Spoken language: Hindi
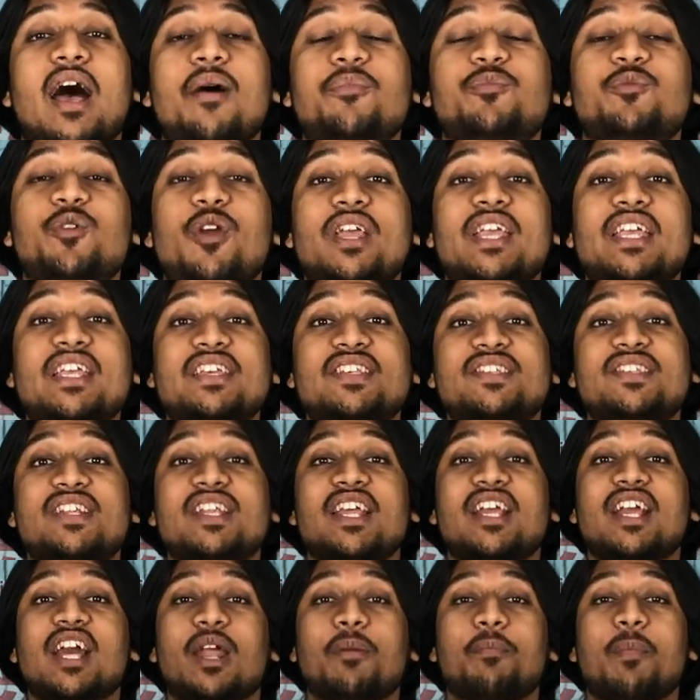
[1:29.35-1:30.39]
आप जो है
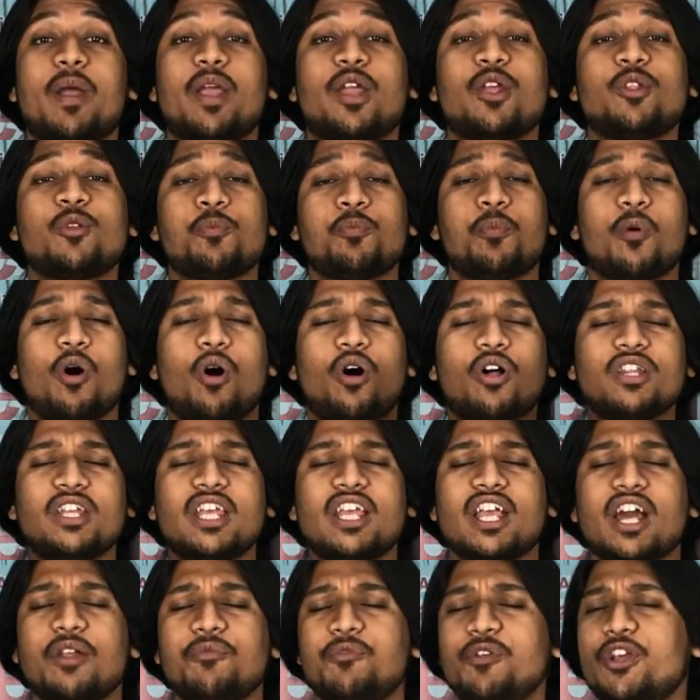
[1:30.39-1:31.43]
ईजिली कर पाएंगे तो बहुत ही
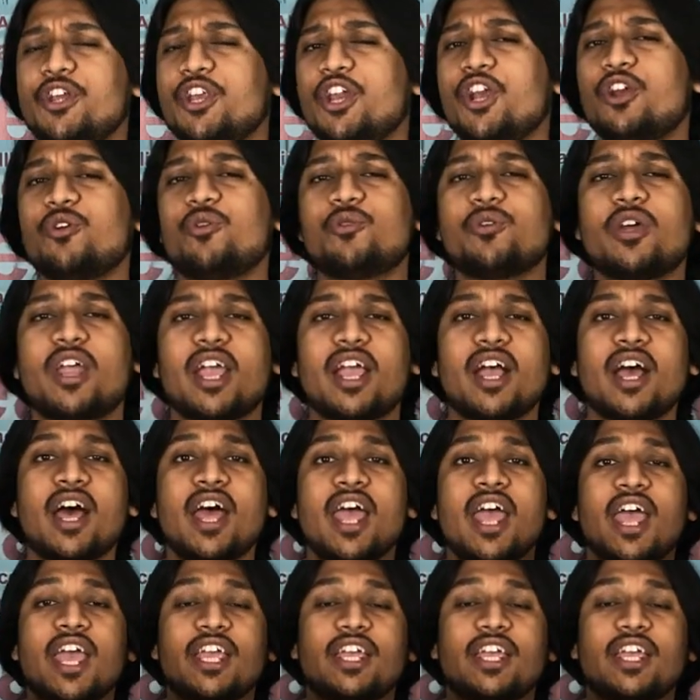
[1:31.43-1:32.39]
कन्वीनियंट हो जाएगा